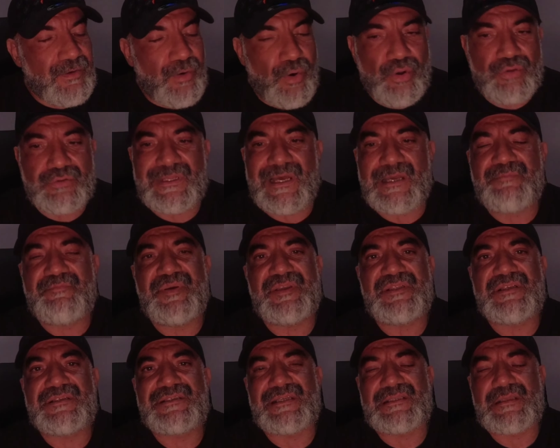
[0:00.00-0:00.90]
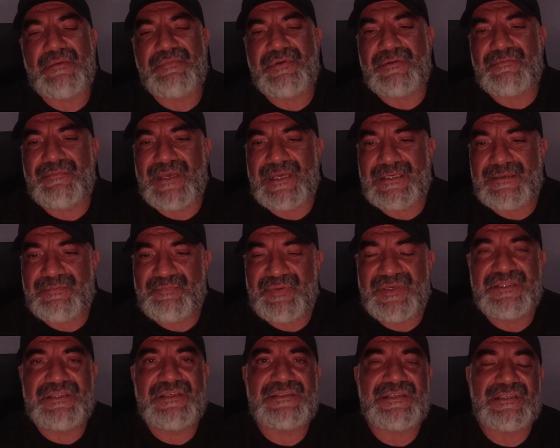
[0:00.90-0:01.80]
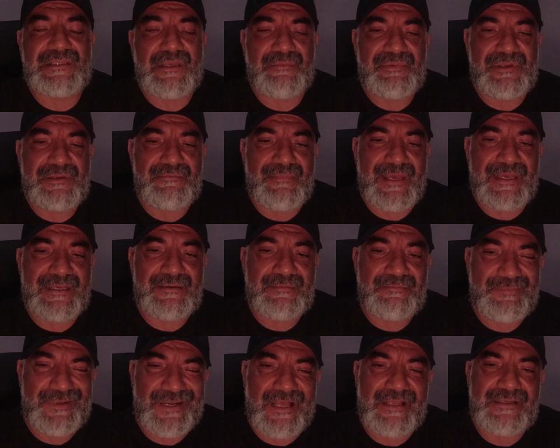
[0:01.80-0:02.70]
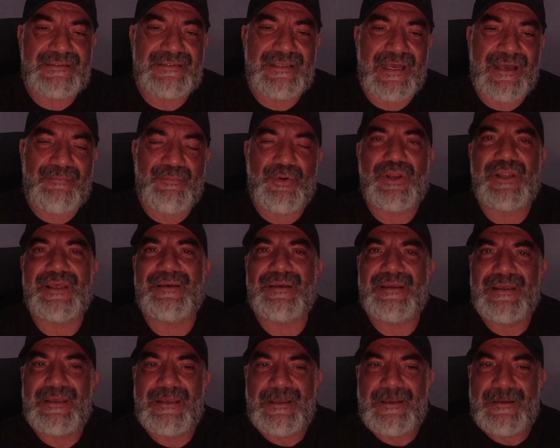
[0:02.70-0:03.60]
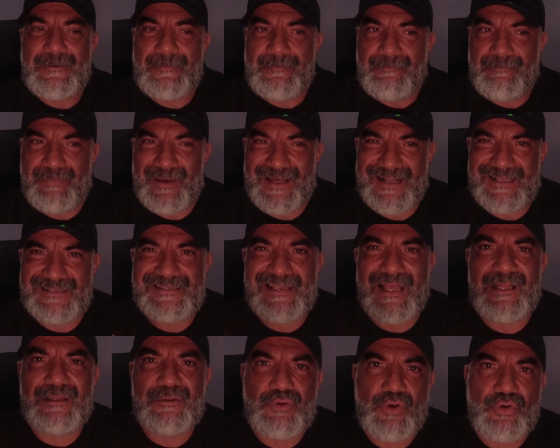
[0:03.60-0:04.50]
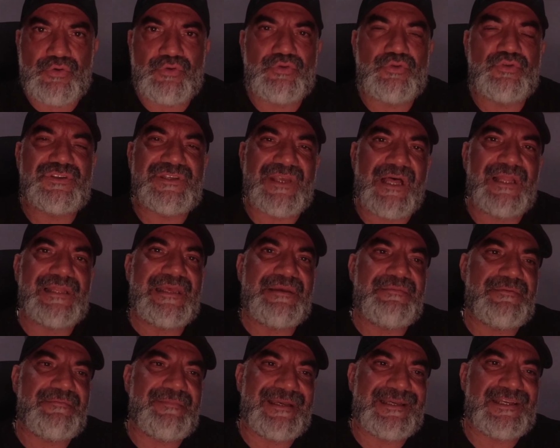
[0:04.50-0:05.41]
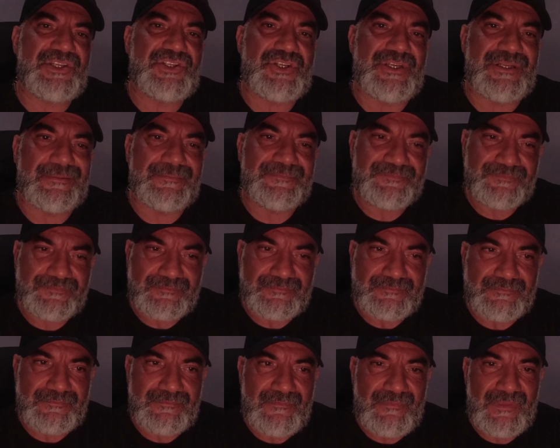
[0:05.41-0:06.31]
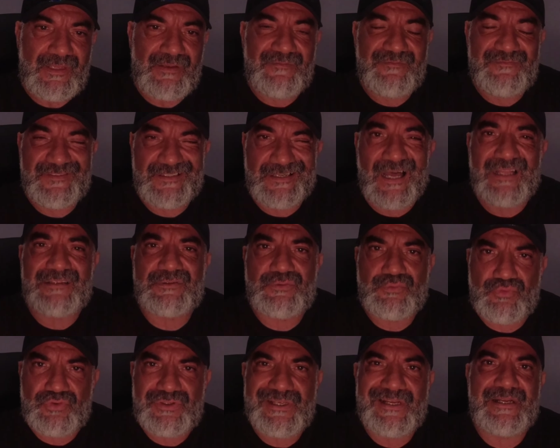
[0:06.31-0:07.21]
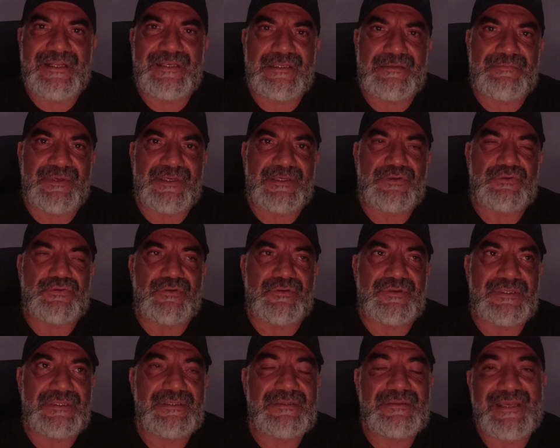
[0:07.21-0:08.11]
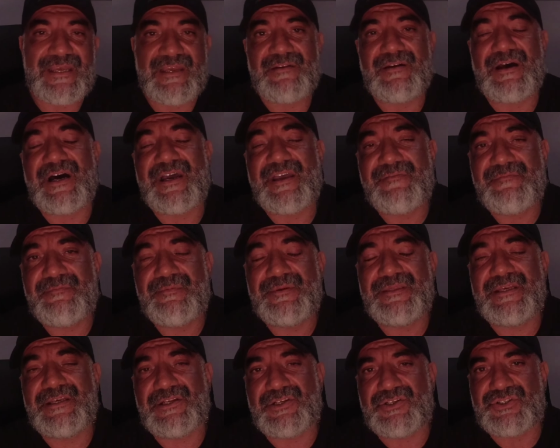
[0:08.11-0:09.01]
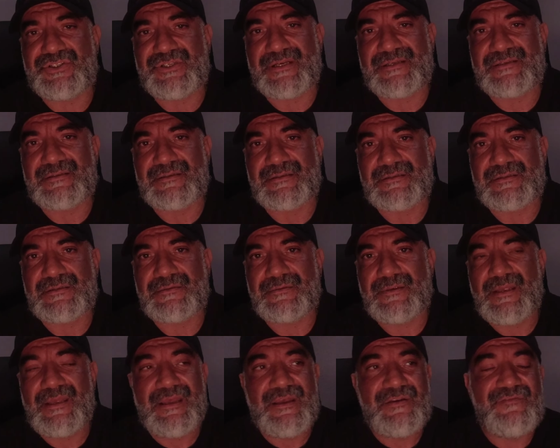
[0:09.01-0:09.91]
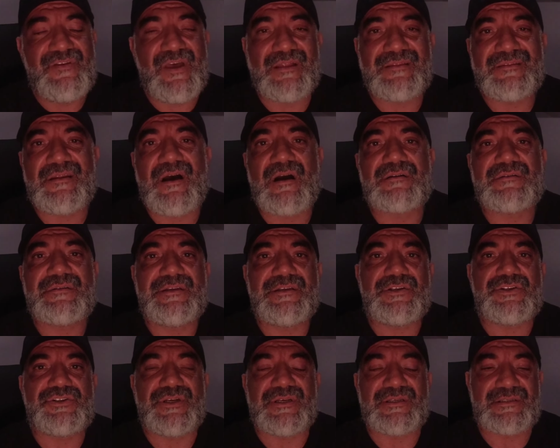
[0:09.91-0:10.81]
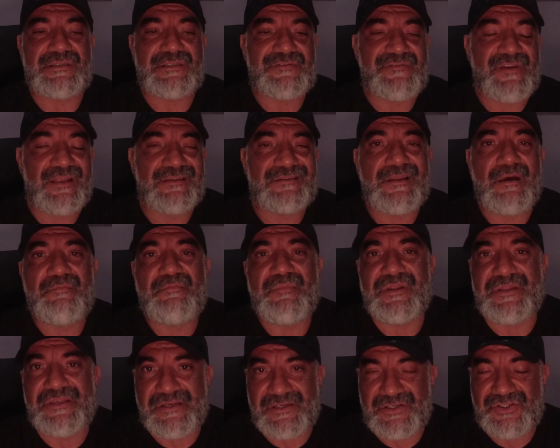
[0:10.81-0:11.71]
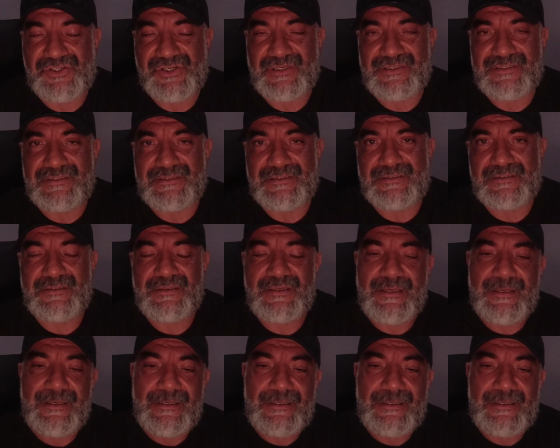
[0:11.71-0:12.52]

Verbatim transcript: online PT satabilmek, PT satabilmek, biraz daha böyle parasal döngüyü sağlayabilmek için rant üzerine gitmek istiyorsanız e, IFB'de yarışacaksınız. Veyahut NAP'ta yarışacaksınız veyahut NAP'a'da yarışacaksınız.